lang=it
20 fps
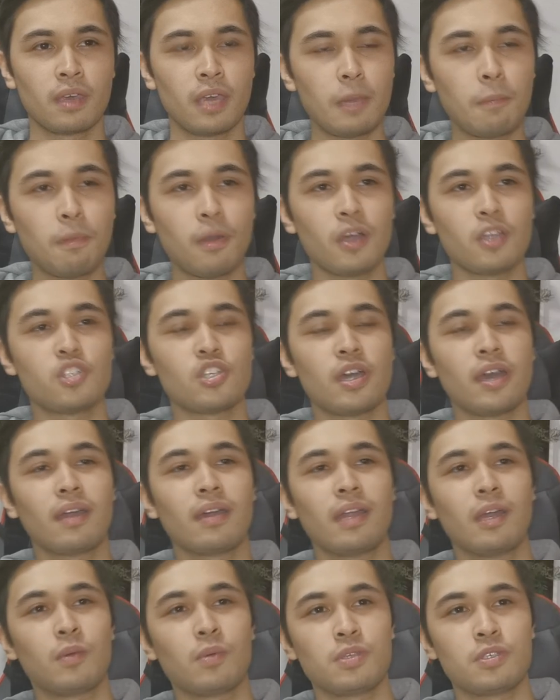E poi c'è
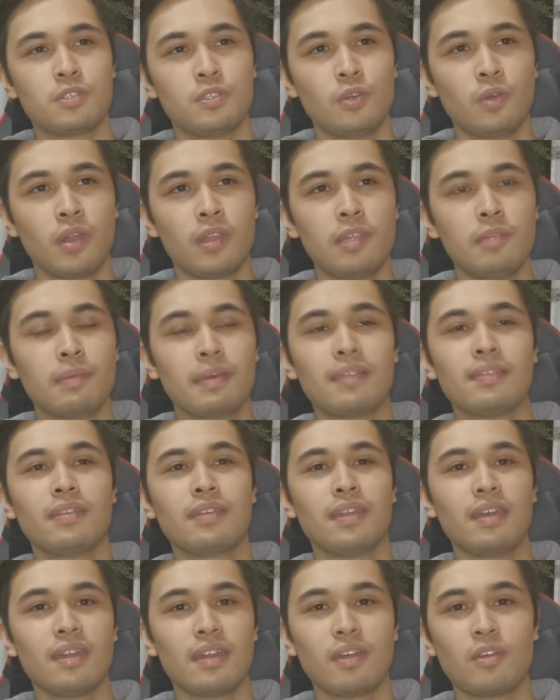anche la questione di
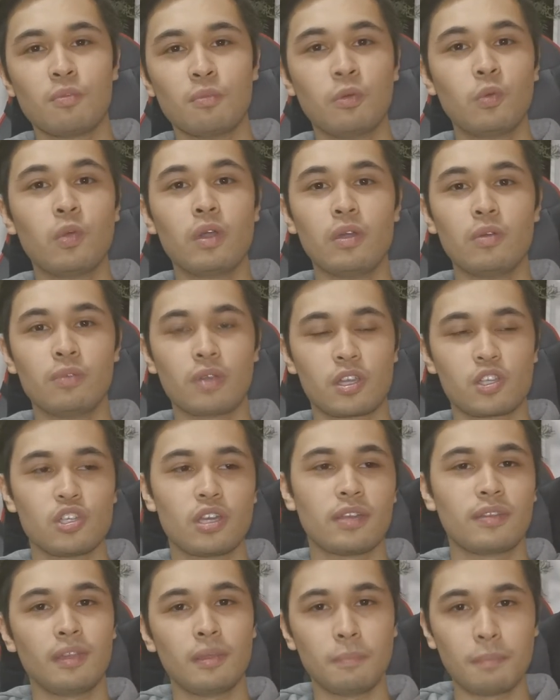mantenere comunque una
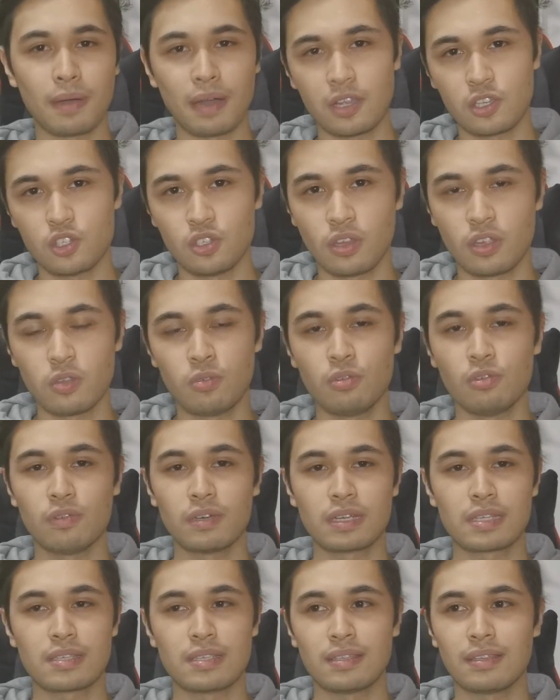certa immagine di
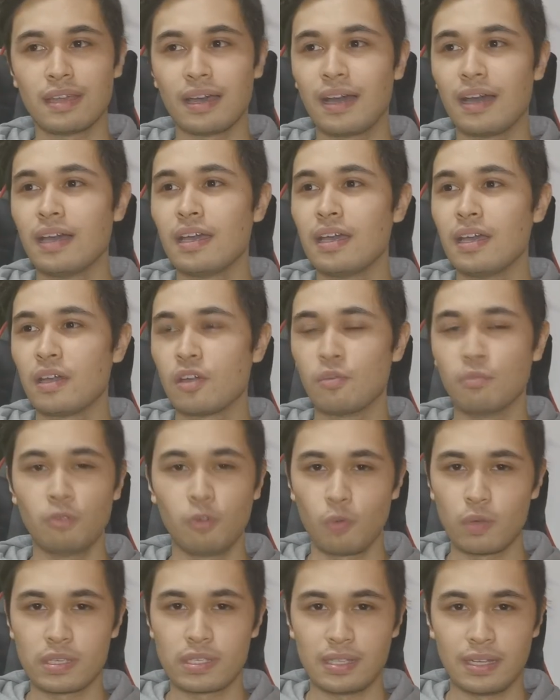università
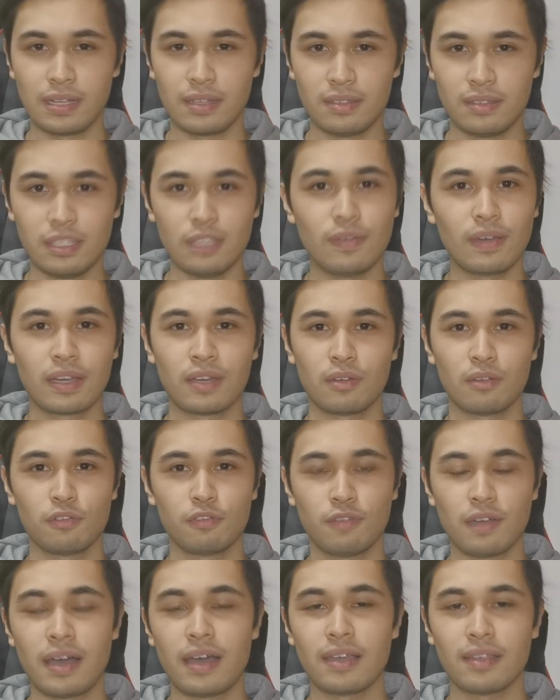comunque selettiva che non
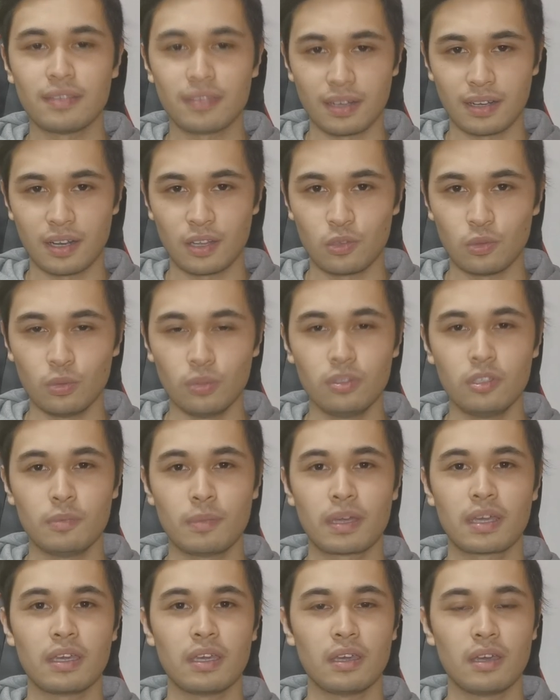fa entrare tutti
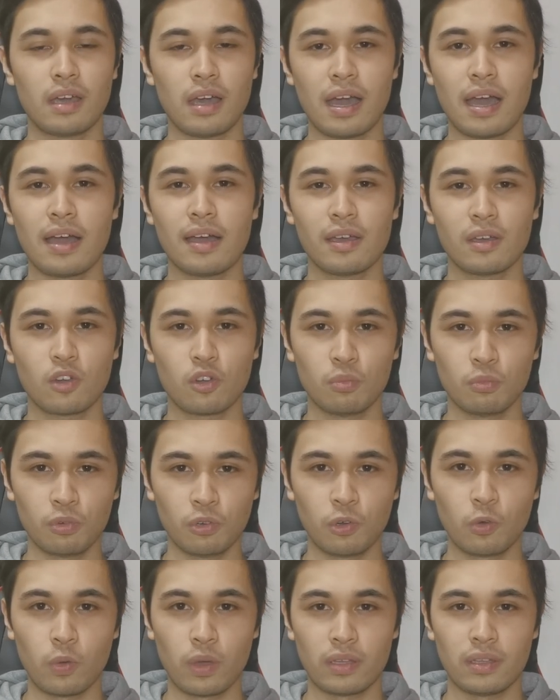ma che ha
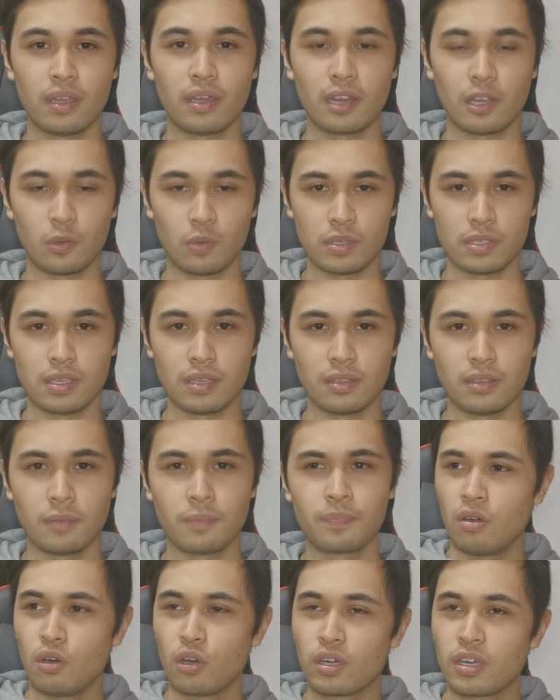comunque dei requisiti.
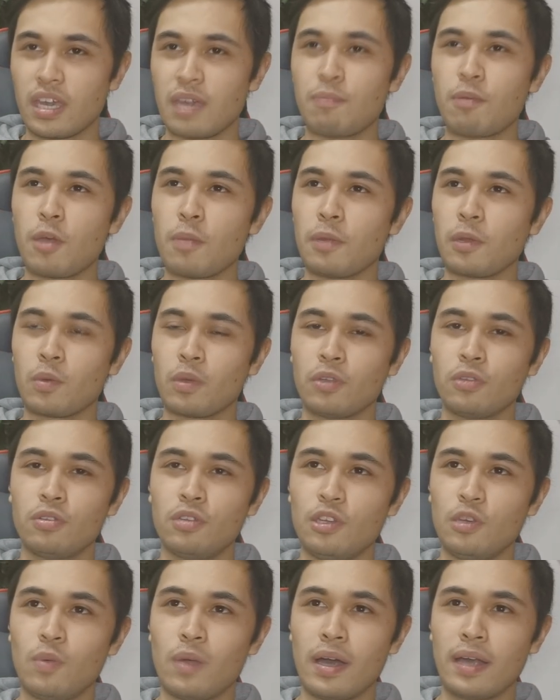Ok, poi per
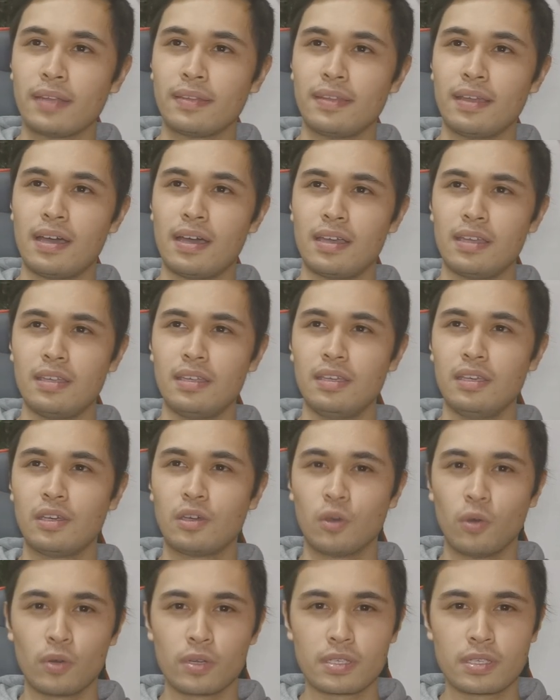quanto riguarda i
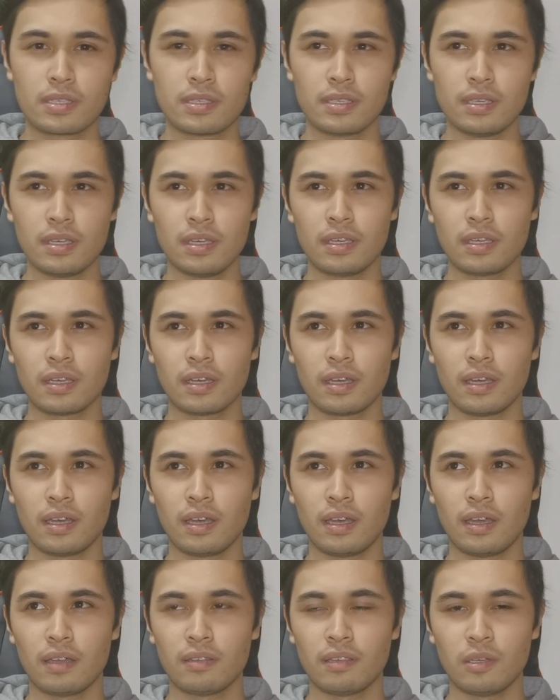corsi
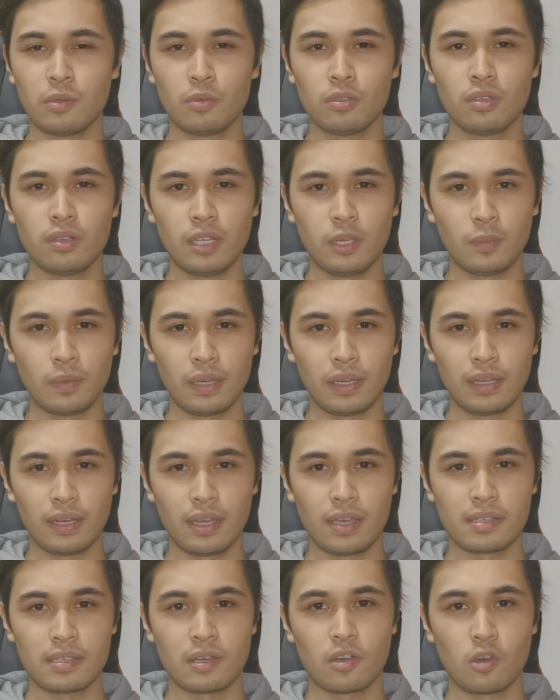eh, tenuti in lingua
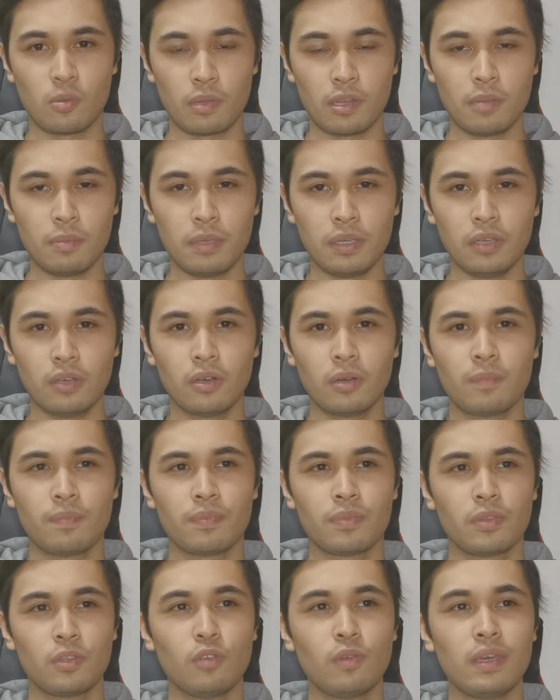inglese come il
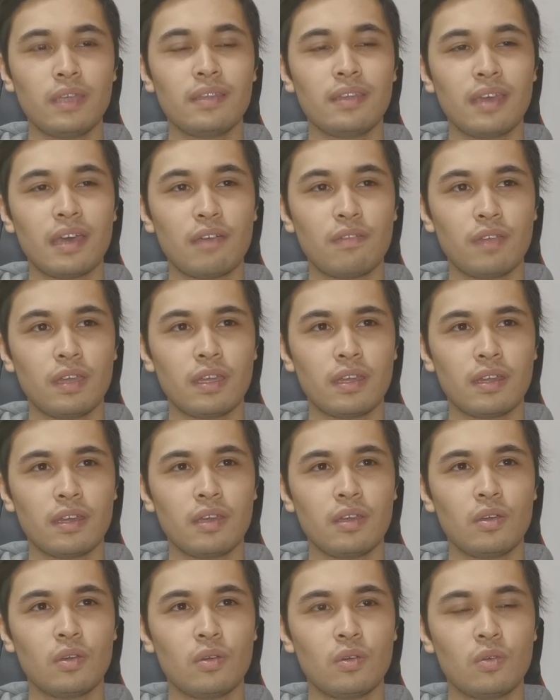mio, dovete
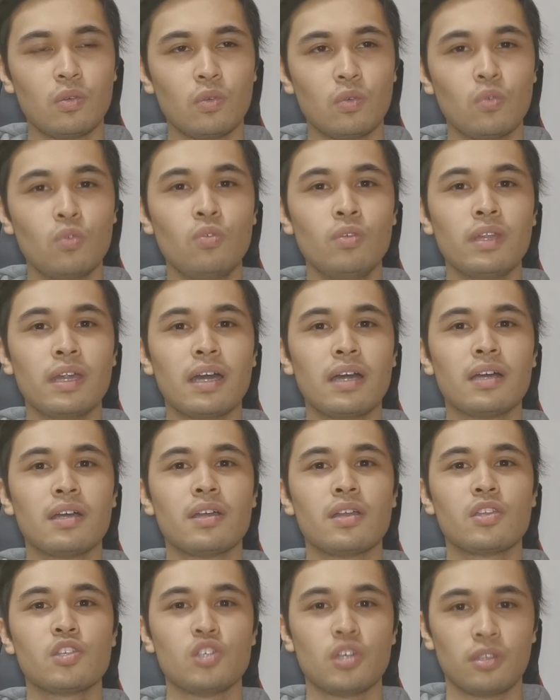avere
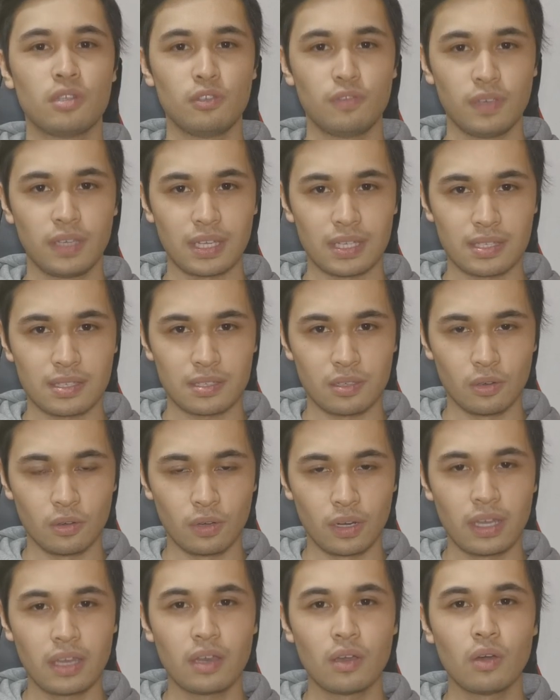una
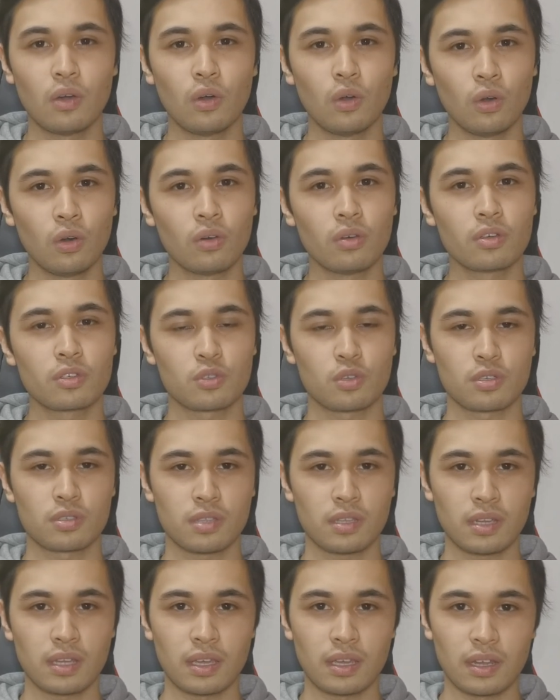certificazione o
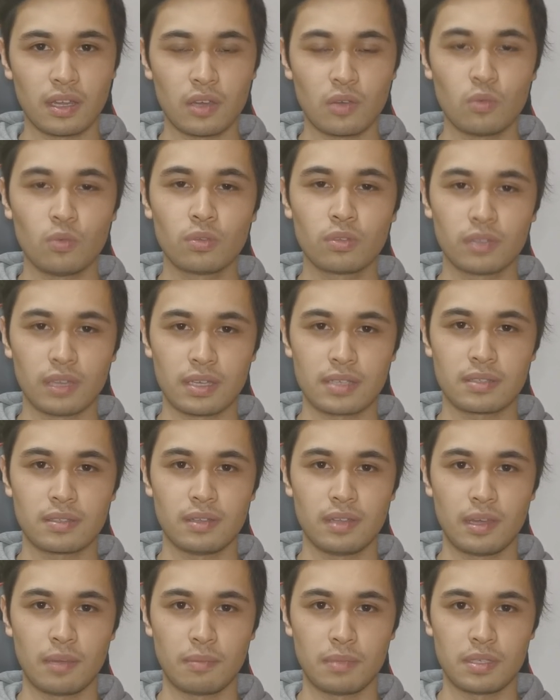sostenere un test
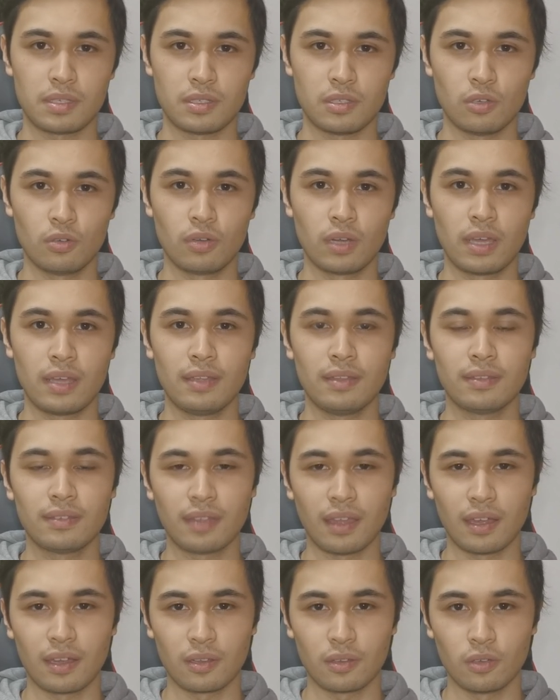di ammissione
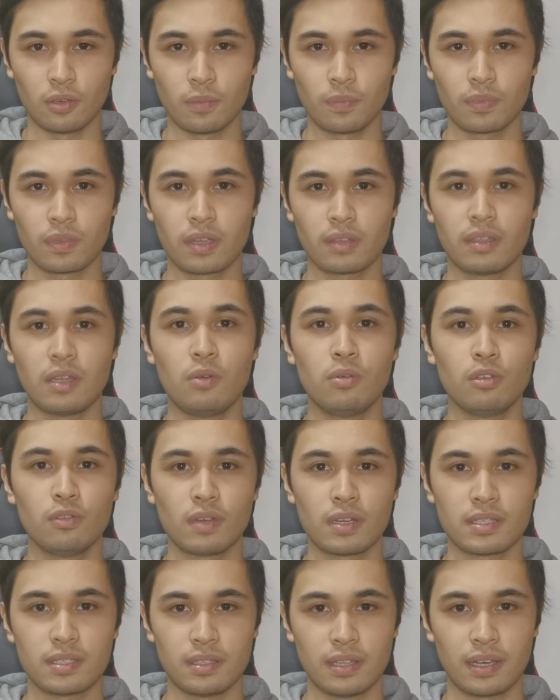interno
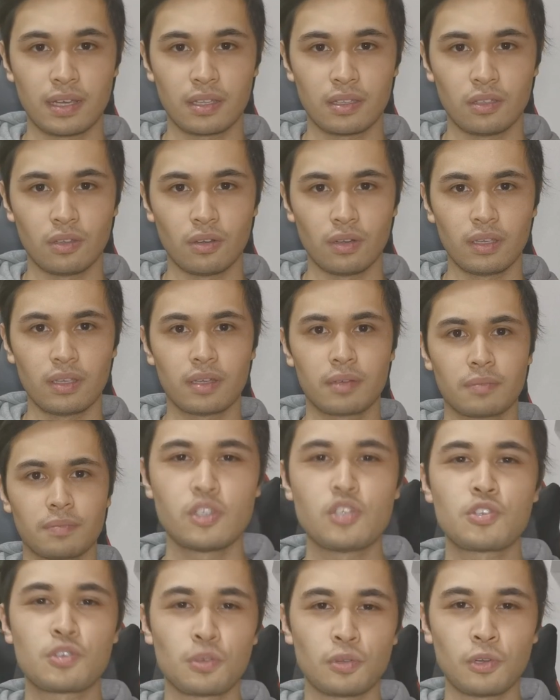dell'Università Cattolica.
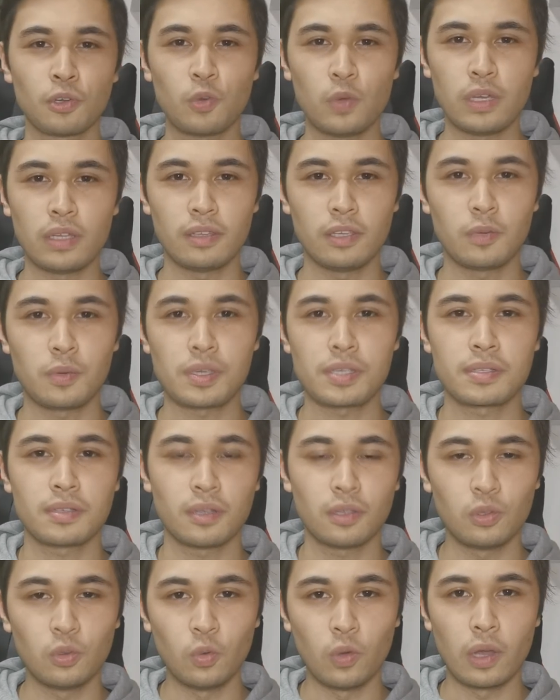Ci sono quindi
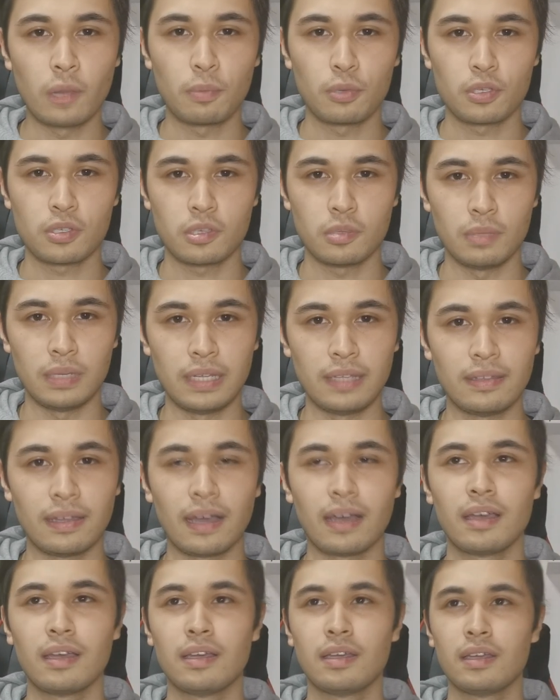queste due
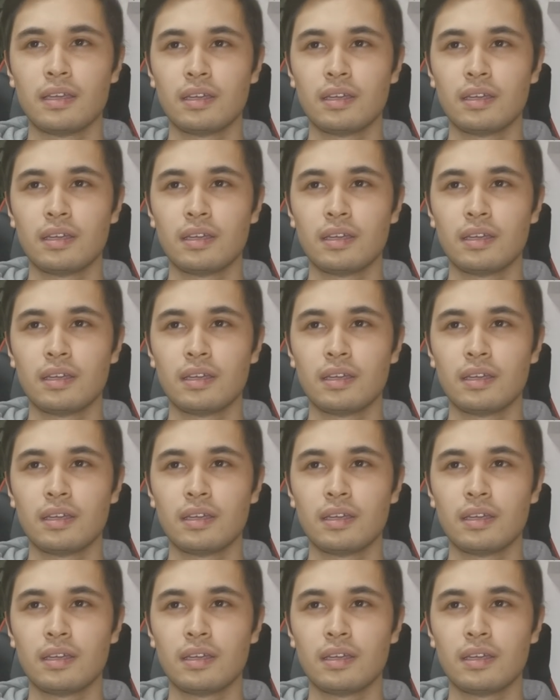possibilità.